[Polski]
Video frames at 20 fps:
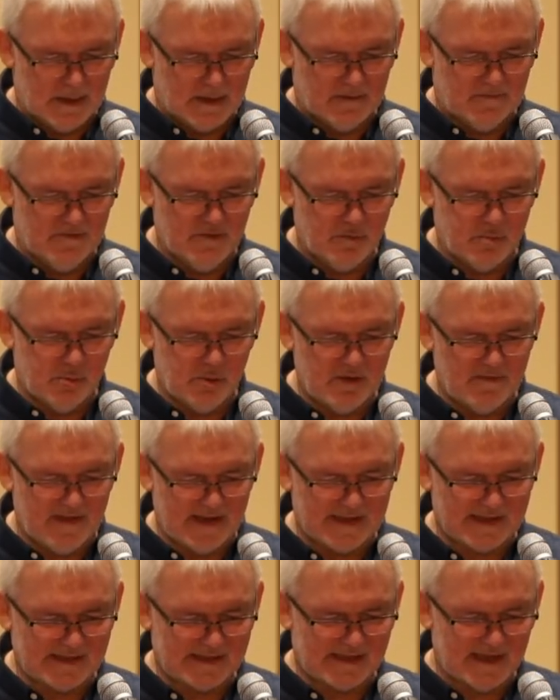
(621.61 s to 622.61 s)

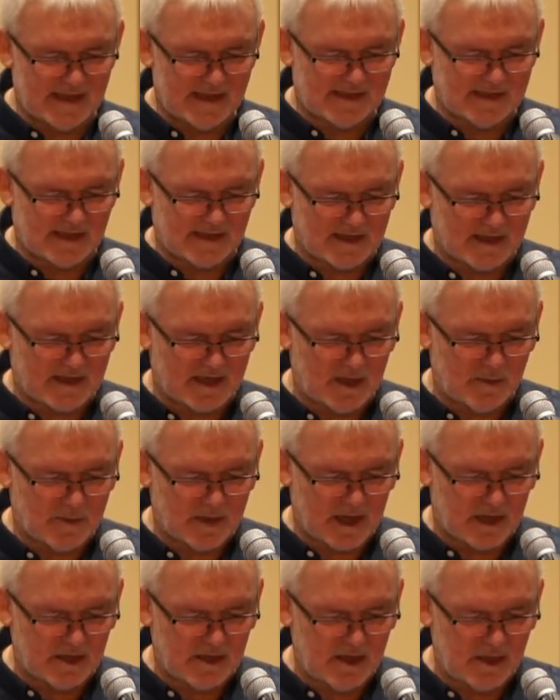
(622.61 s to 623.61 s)
wypływa z serca takie
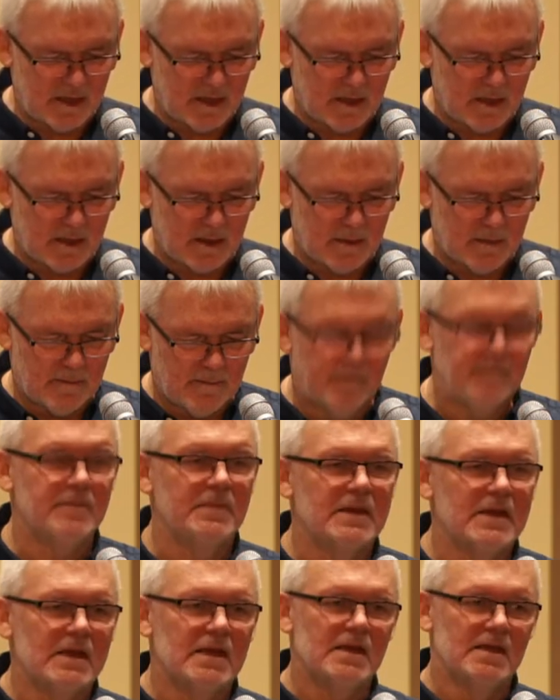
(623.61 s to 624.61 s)
pragnienie,
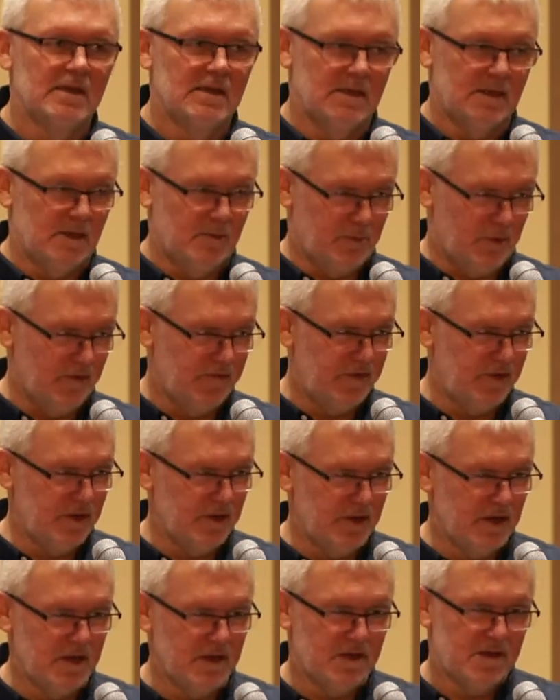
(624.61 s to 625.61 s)

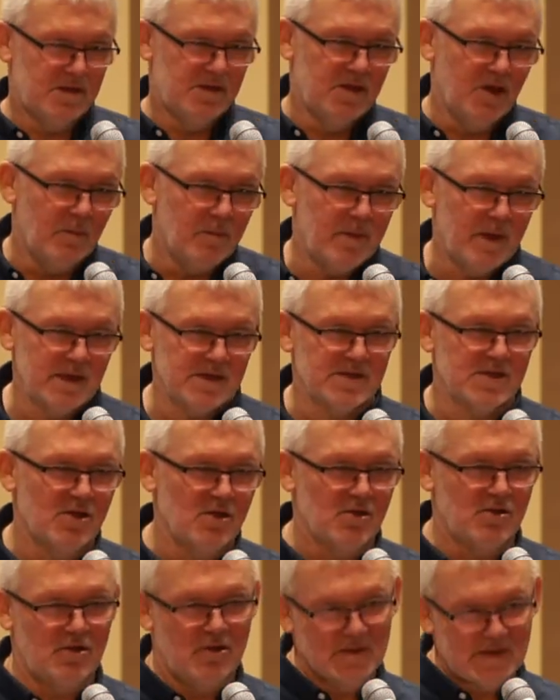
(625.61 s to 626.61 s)
powinny dopaść
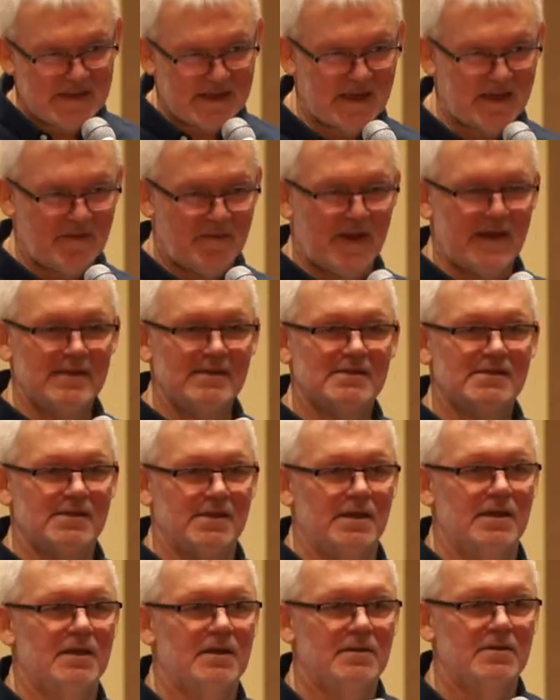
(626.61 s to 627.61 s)
go
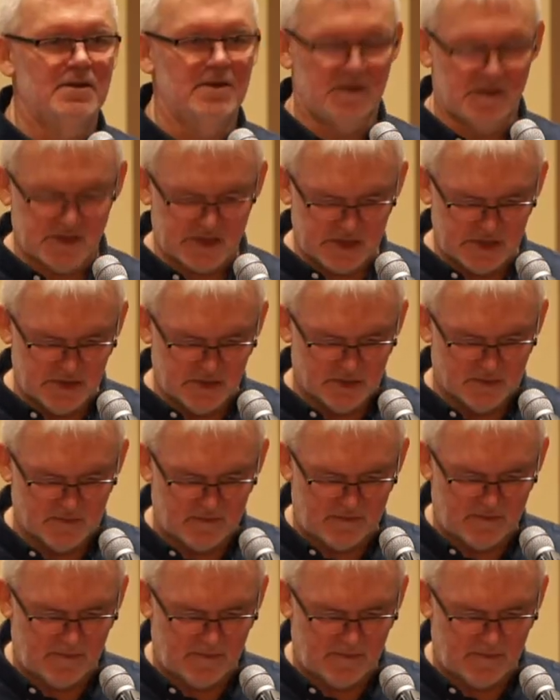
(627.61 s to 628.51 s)
konsekwencje tych czynów.